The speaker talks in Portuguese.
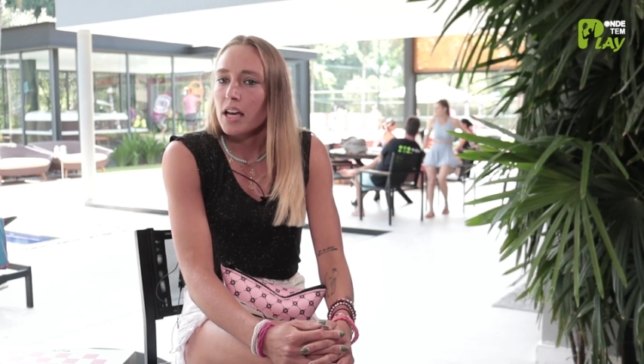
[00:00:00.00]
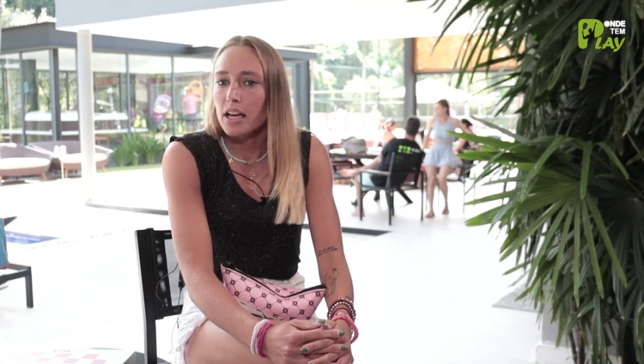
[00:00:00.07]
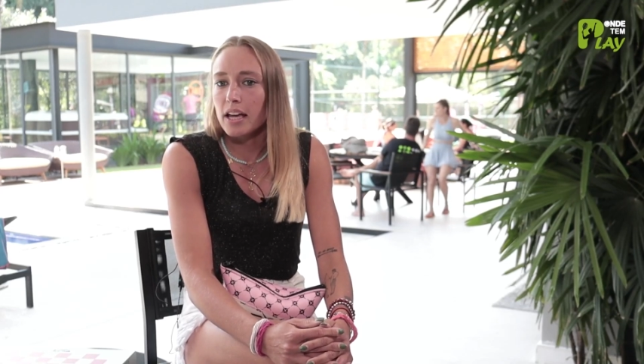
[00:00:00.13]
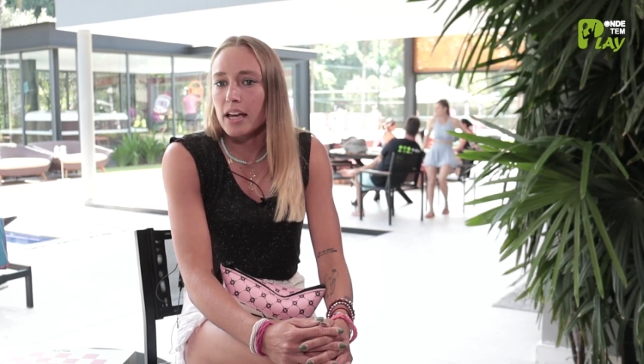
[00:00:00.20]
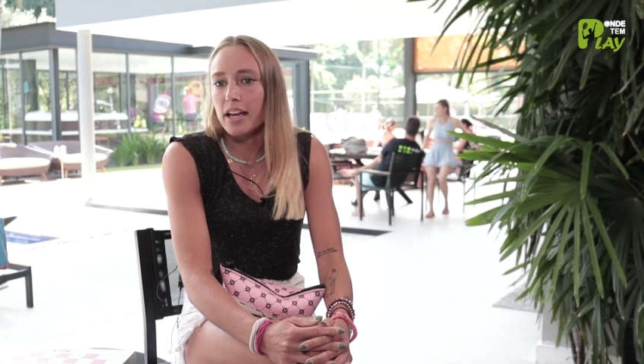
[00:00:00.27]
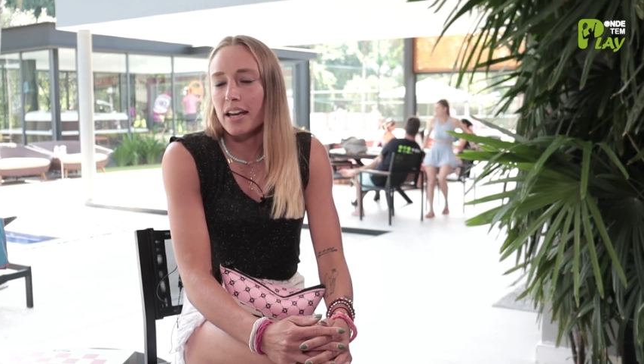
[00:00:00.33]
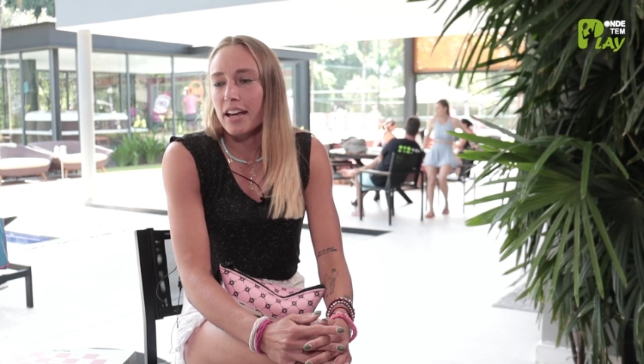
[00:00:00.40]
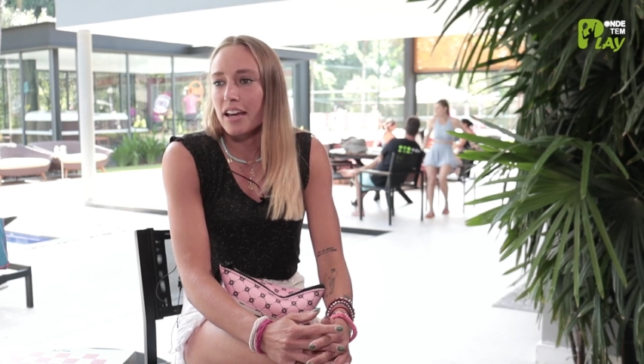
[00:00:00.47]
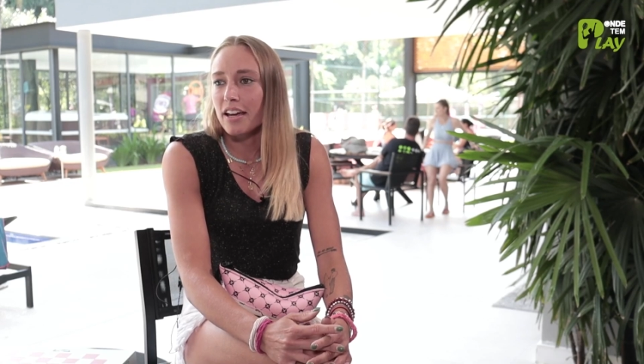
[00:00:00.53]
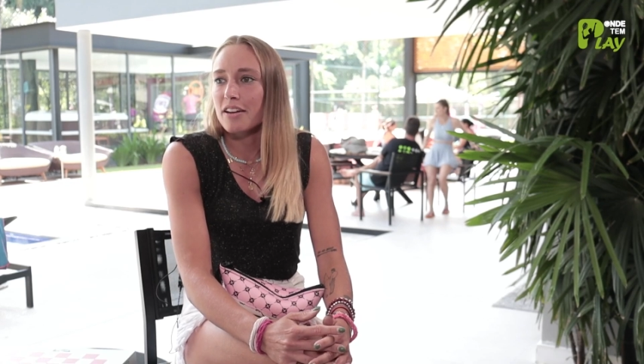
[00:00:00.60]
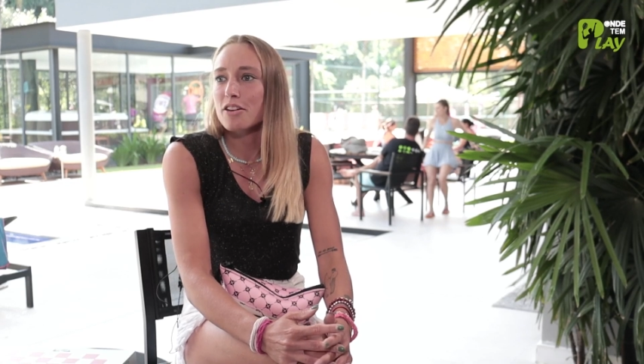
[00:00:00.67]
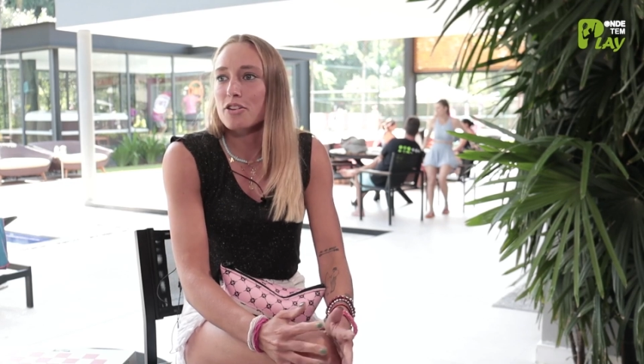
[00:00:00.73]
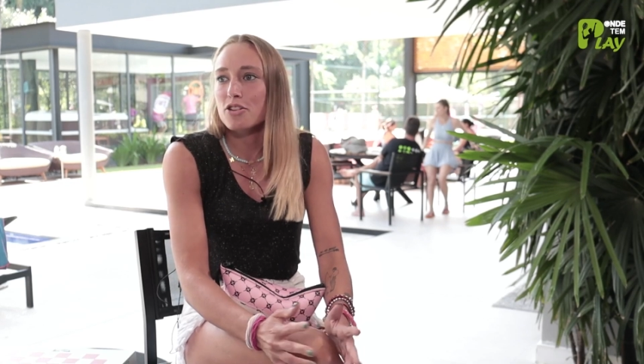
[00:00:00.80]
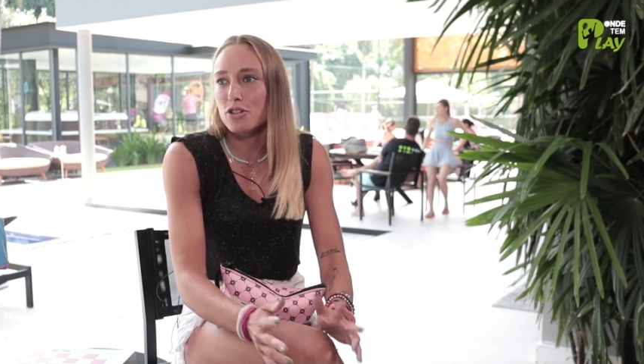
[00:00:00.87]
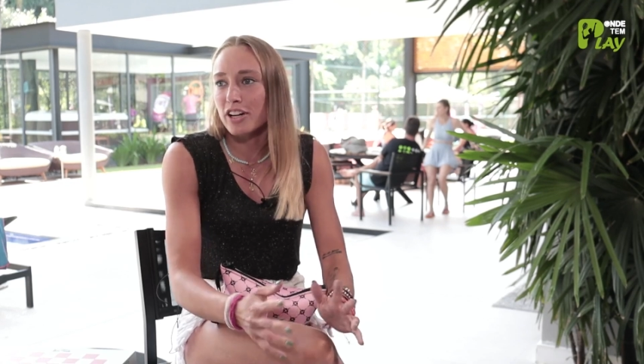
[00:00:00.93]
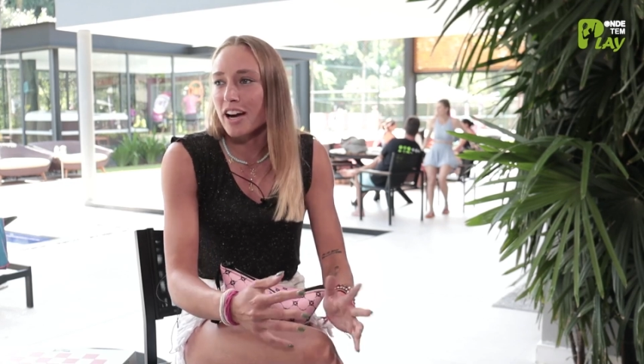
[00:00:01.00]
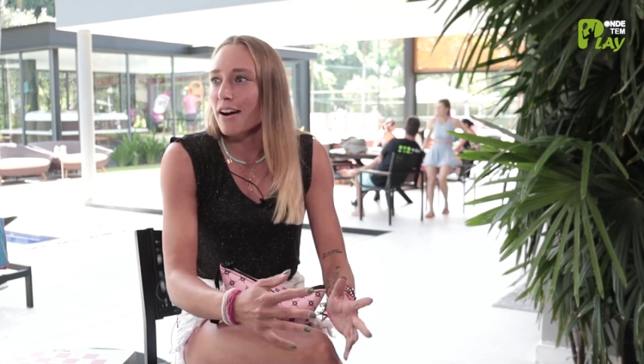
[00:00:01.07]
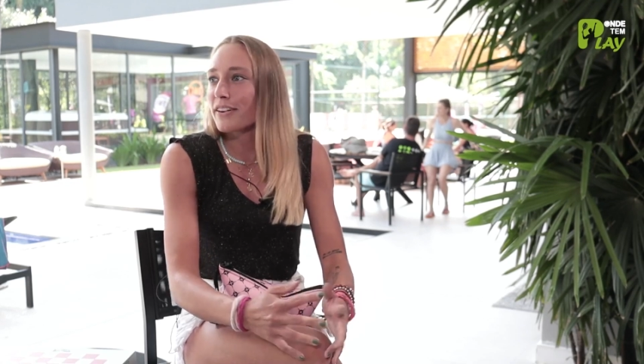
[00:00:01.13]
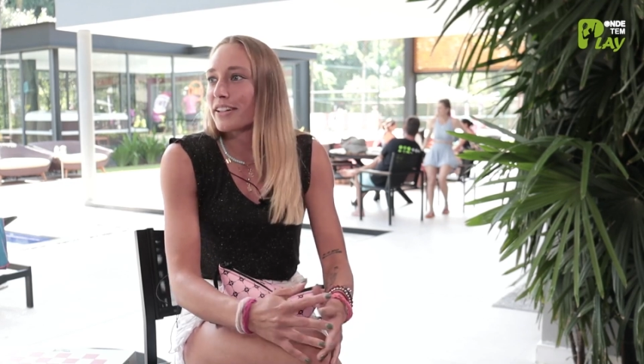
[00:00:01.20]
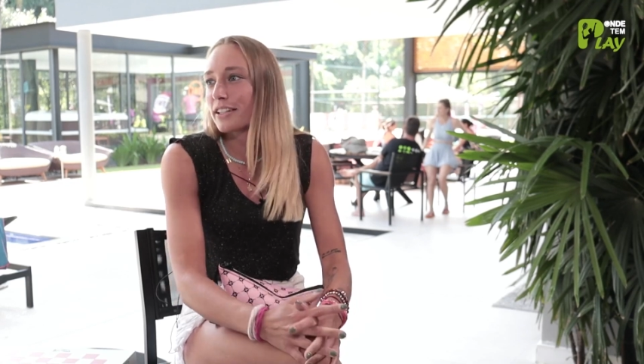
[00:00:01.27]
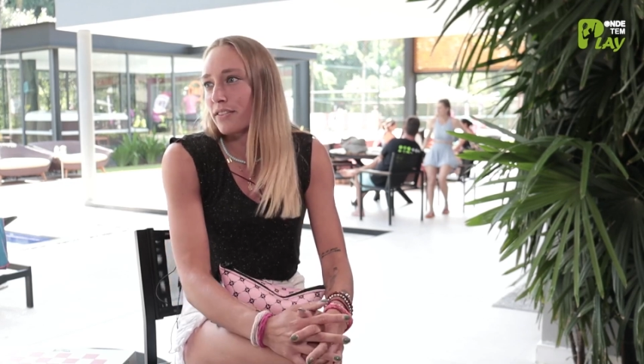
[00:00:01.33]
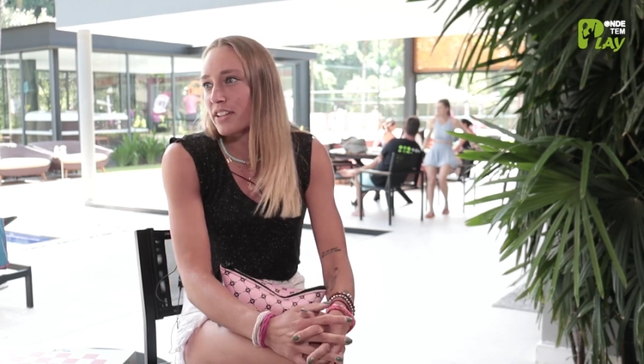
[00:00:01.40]
e
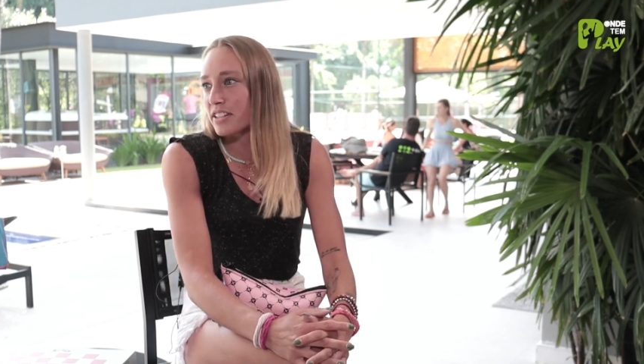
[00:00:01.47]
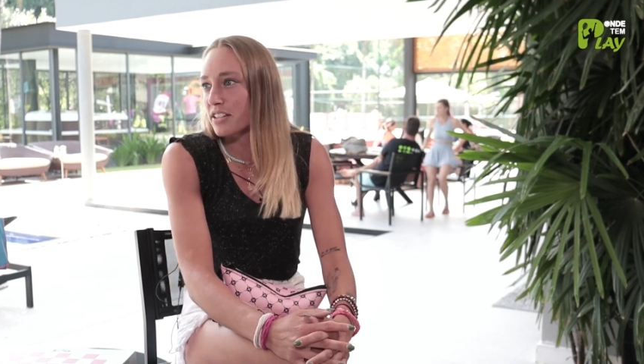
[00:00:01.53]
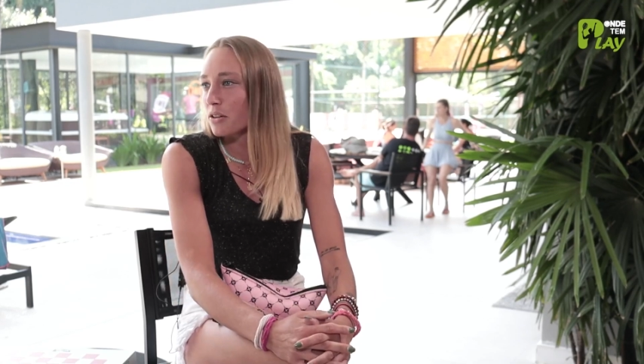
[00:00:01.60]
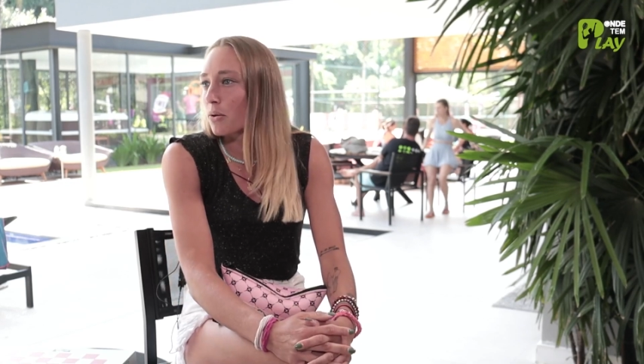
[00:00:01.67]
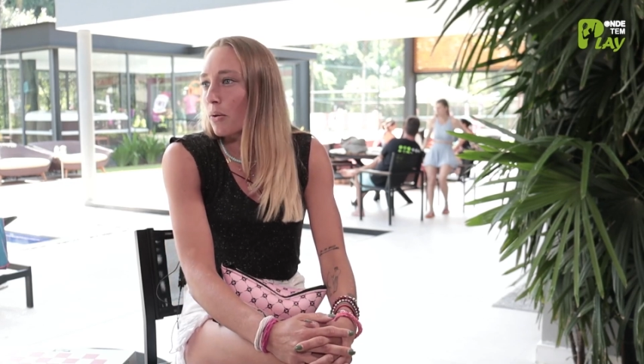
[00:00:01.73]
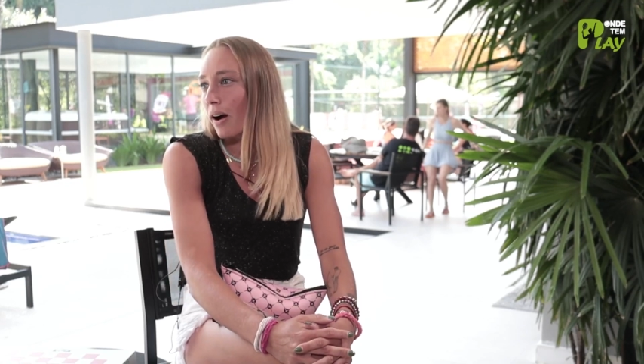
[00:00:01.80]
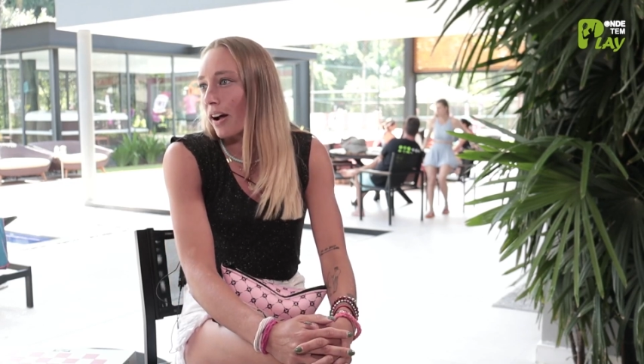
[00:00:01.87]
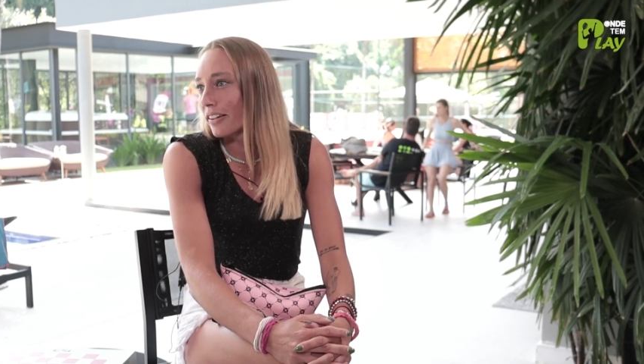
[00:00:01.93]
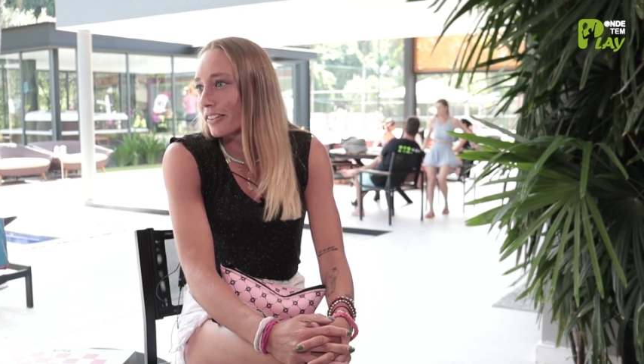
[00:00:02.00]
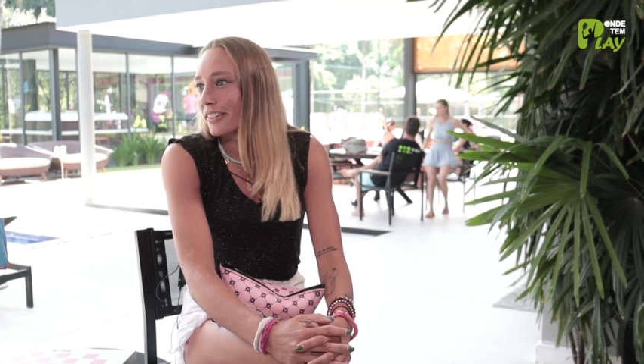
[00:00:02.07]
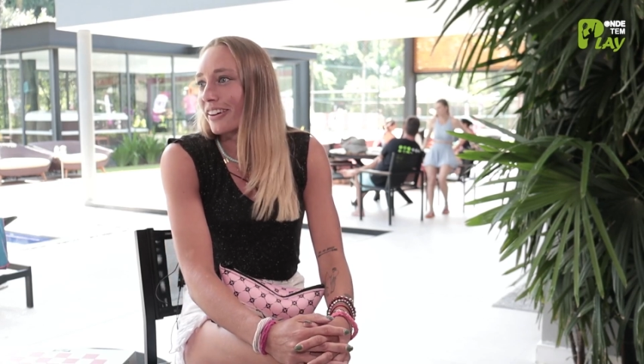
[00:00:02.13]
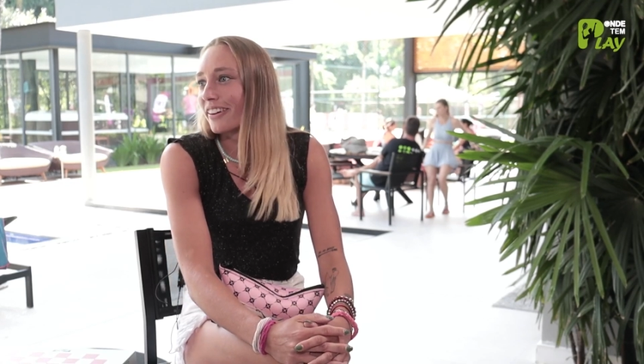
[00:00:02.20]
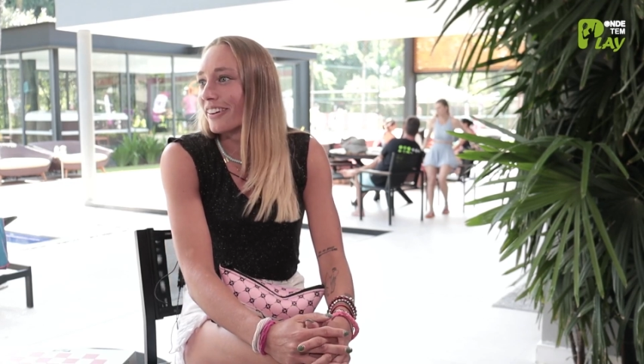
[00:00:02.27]
jogava de vez em quando.